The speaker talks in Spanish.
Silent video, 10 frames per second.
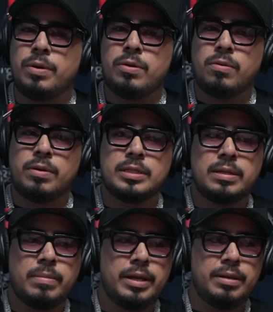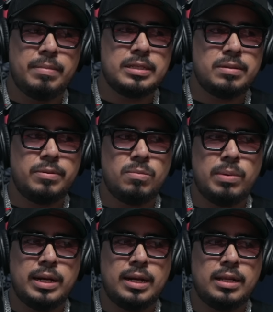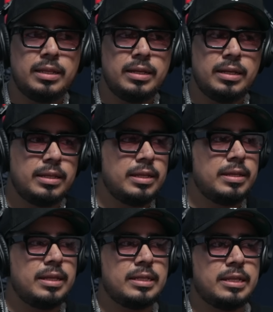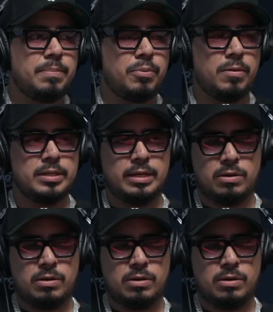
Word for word: güey, yo con esa madre me ha servido un vergal de, de, hacer pruebas de